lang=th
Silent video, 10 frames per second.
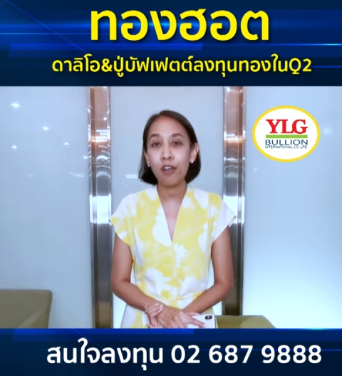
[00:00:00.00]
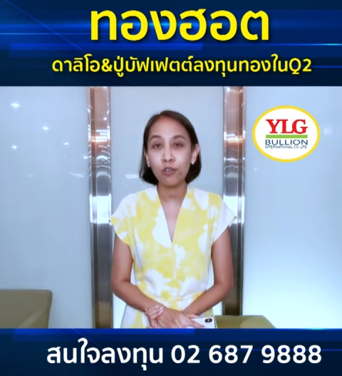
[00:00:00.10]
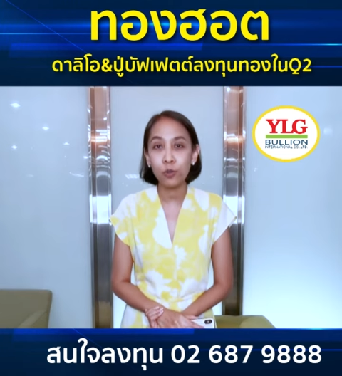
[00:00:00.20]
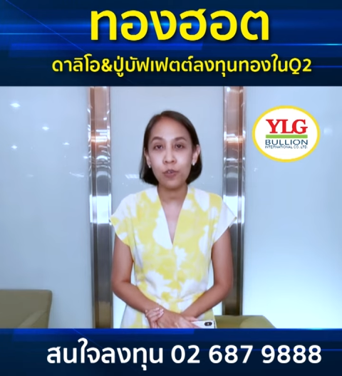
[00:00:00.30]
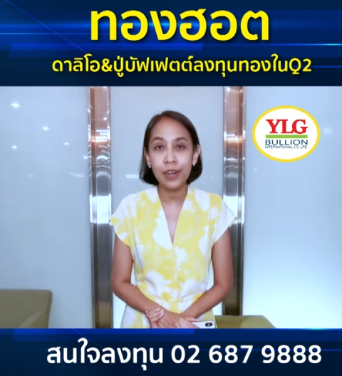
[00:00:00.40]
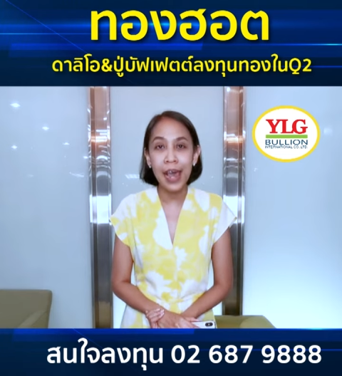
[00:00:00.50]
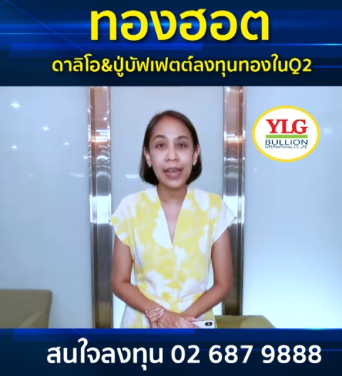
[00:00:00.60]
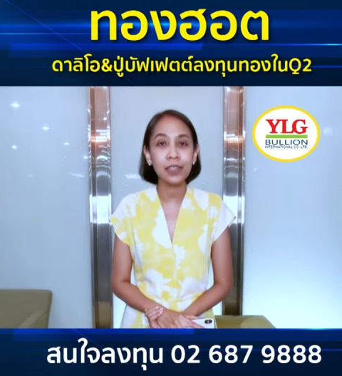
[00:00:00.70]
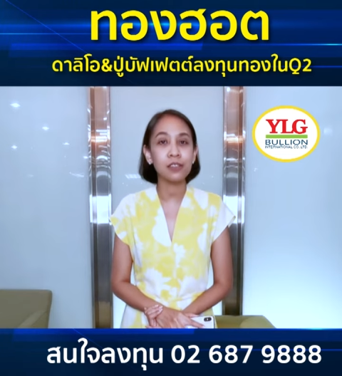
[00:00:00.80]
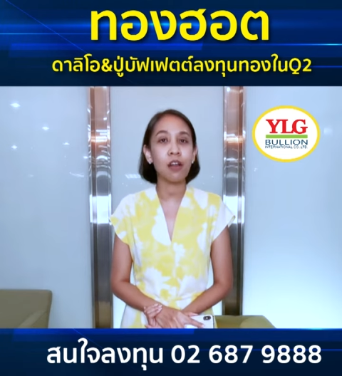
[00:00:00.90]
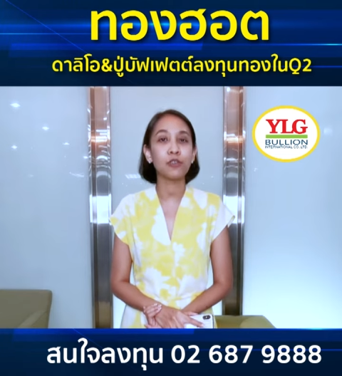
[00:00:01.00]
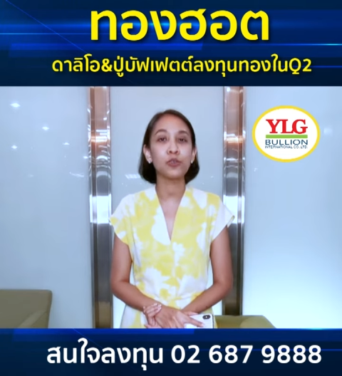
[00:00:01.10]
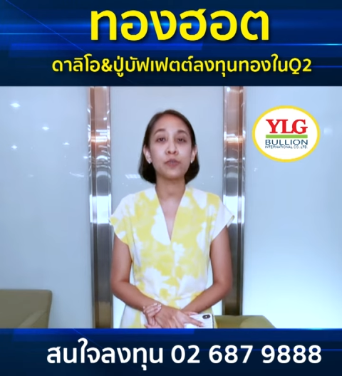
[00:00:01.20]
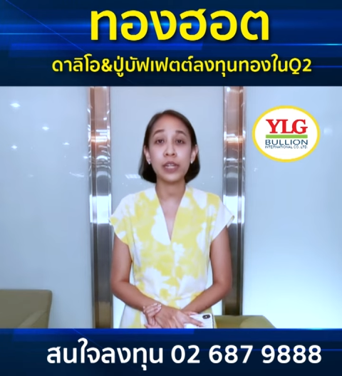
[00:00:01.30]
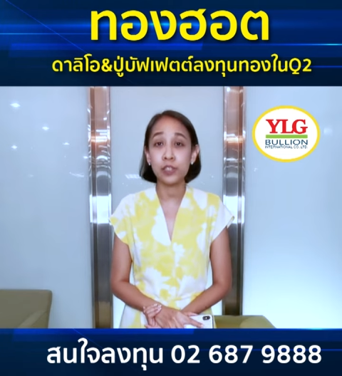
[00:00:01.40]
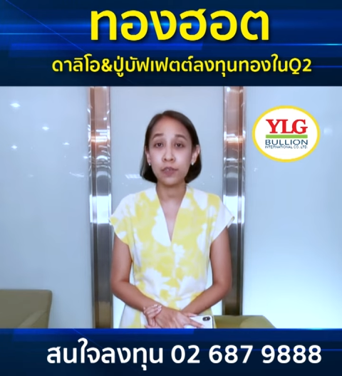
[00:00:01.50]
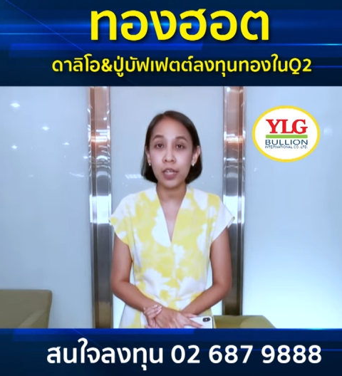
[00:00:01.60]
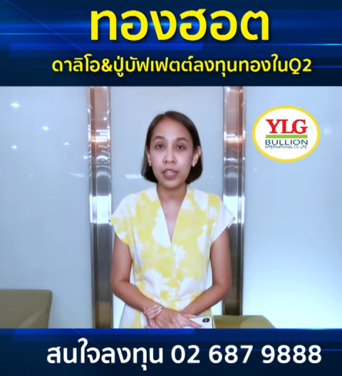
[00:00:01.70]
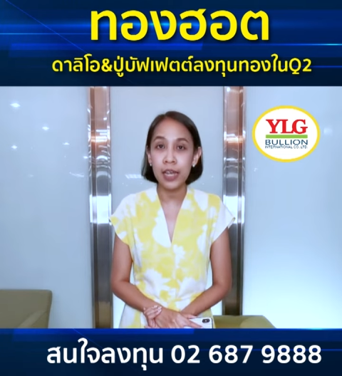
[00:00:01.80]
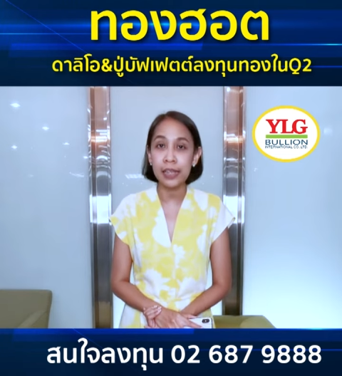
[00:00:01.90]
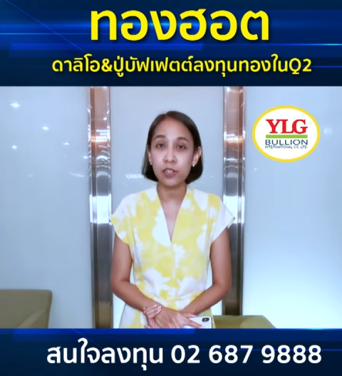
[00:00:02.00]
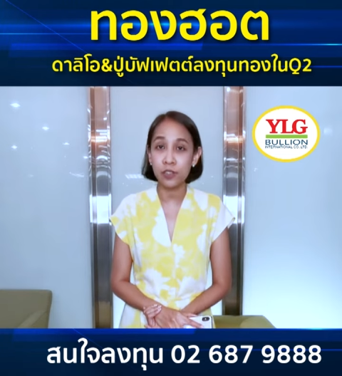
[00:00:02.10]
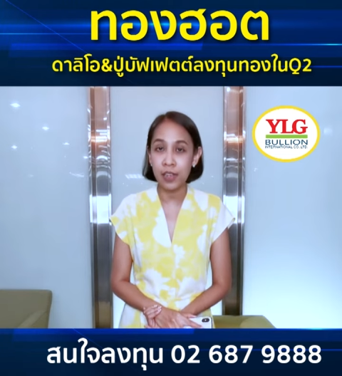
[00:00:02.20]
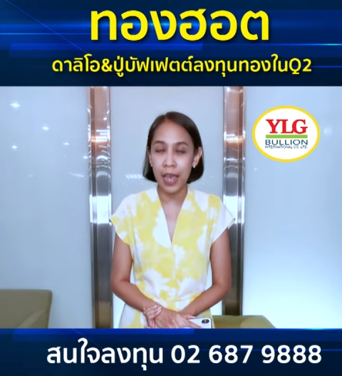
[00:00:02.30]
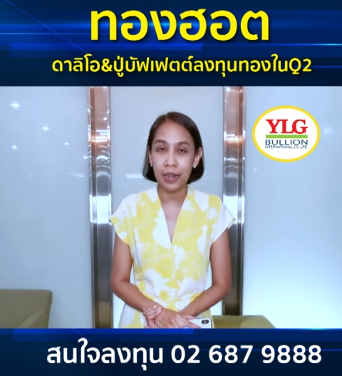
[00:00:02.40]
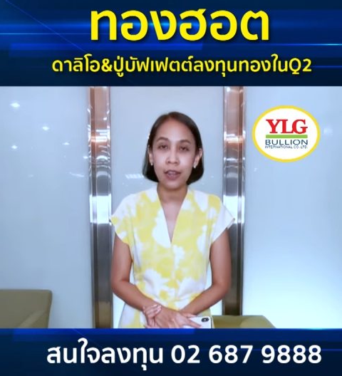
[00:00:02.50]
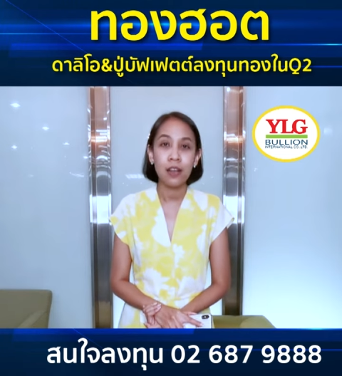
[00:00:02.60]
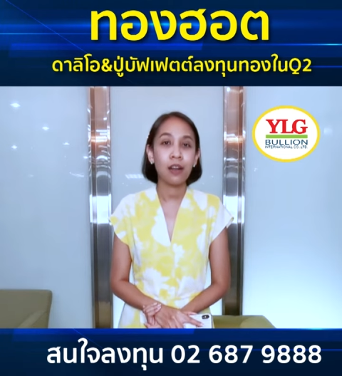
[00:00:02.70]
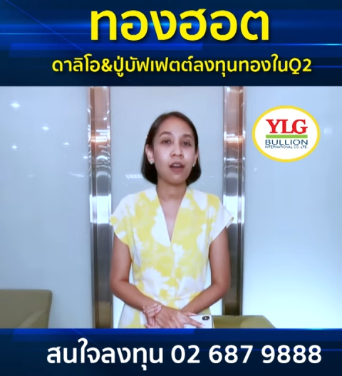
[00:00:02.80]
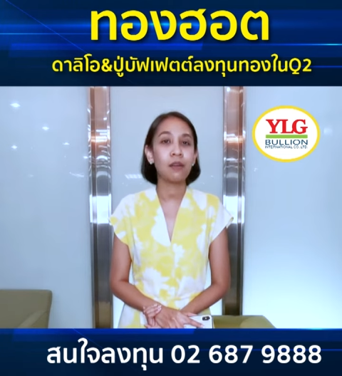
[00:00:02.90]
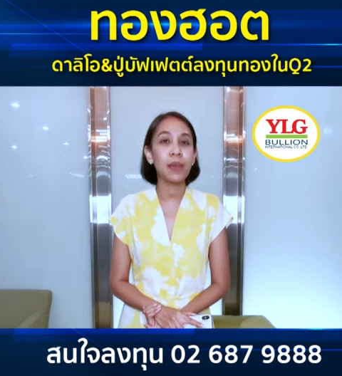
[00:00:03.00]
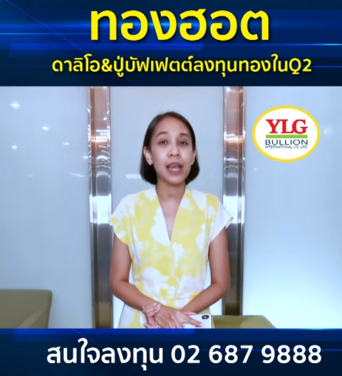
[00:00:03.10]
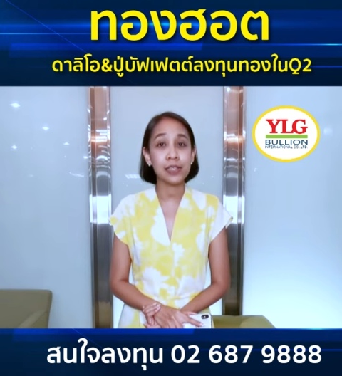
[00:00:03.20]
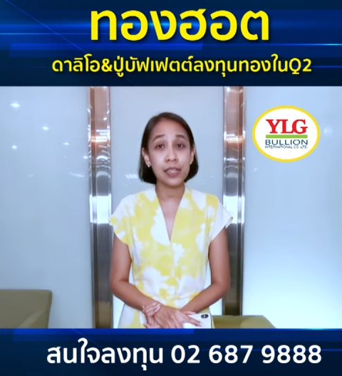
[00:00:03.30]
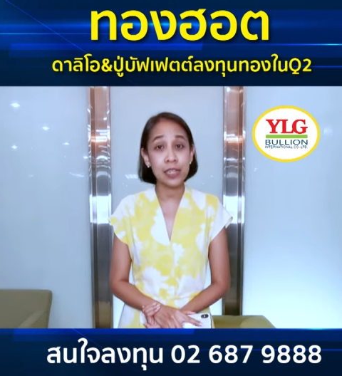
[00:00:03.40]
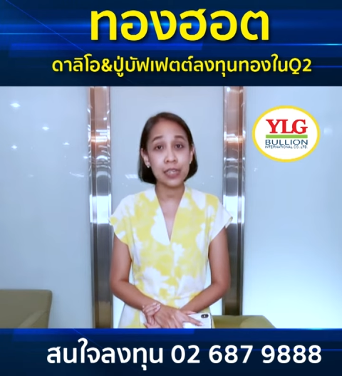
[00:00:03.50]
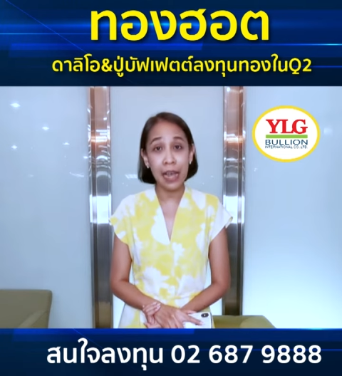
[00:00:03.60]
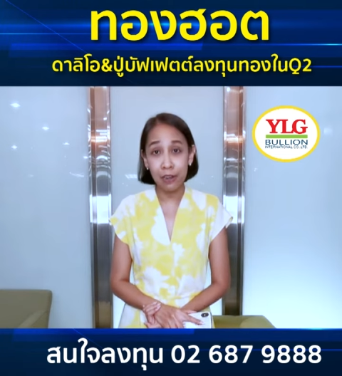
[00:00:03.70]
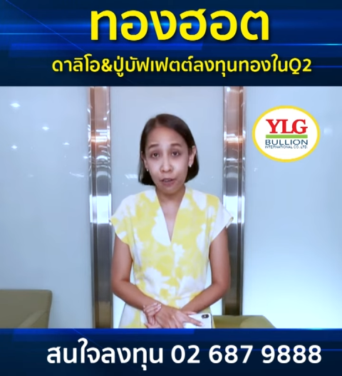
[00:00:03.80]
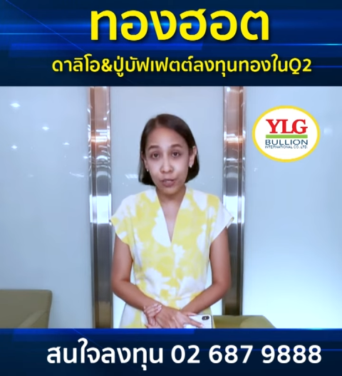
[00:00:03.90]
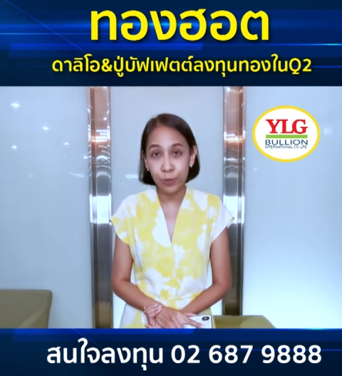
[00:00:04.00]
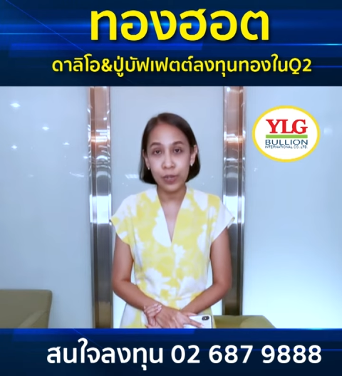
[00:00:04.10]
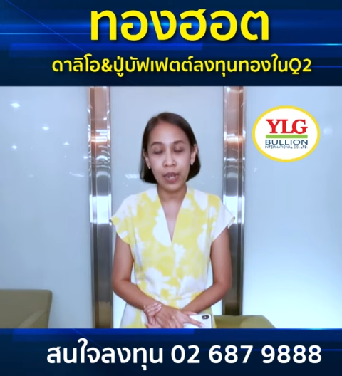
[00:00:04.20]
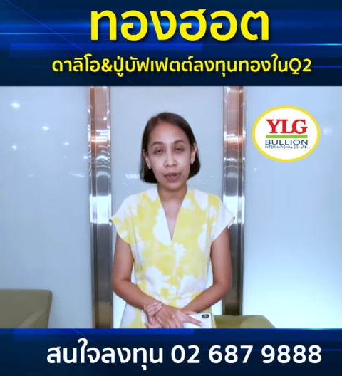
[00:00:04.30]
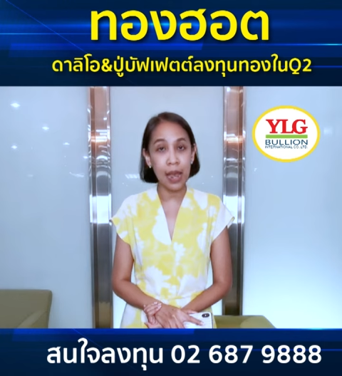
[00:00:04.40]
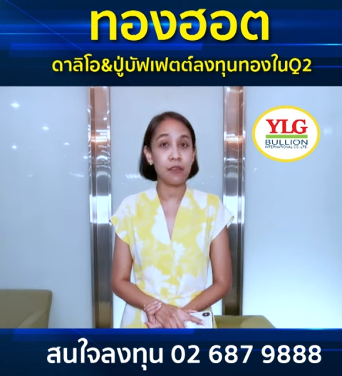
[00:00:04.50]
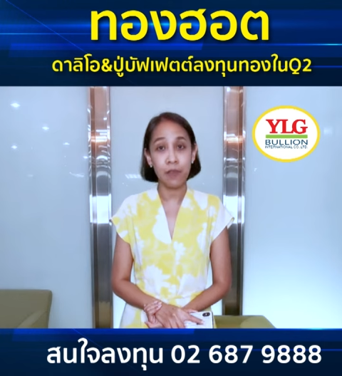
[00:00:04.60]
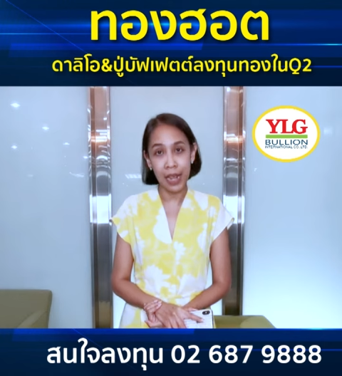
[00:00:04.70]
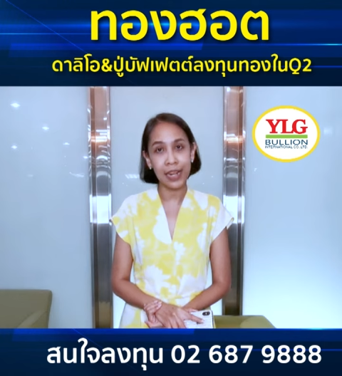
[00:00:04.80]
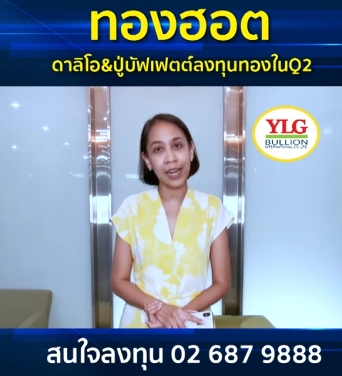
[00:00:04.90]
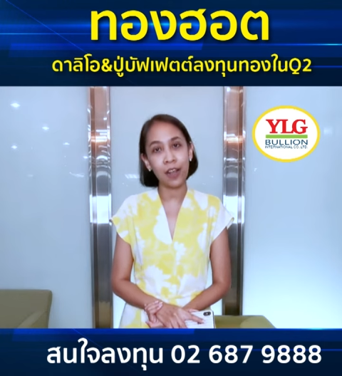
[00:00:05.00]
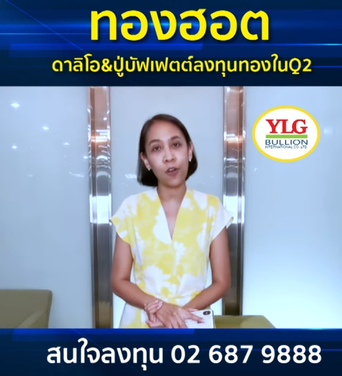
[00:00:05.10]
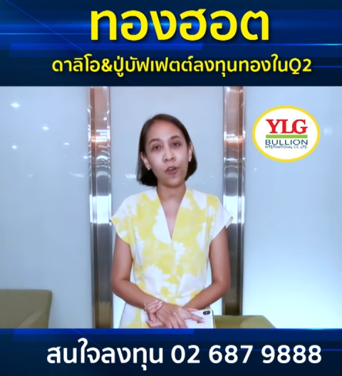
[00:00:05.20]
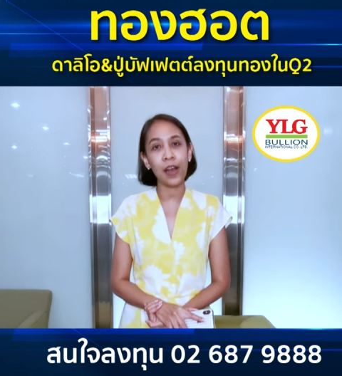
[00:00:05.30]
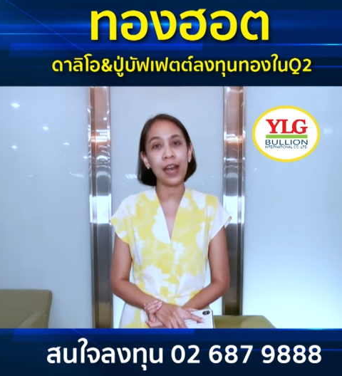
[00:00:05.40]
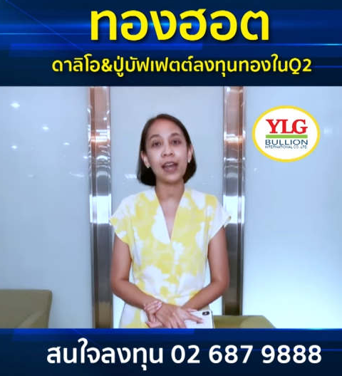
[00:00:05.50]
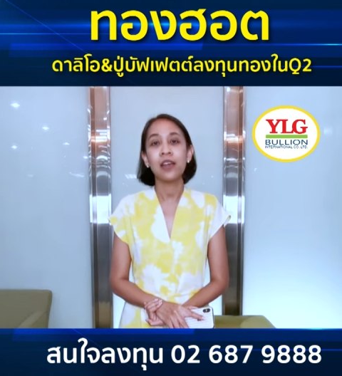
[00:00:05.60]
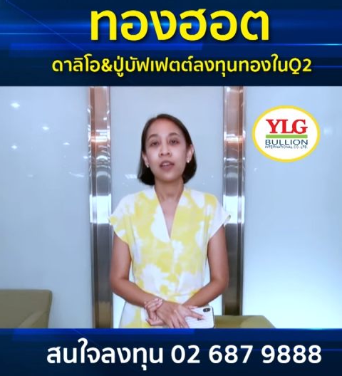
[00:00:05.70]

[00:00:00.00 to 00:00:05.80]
กองทุนแรกคือกองทุน Bridgewater Associate ของมหาเศรษฐีนักลงทุนอย่างนายเรนาริโอค่ะ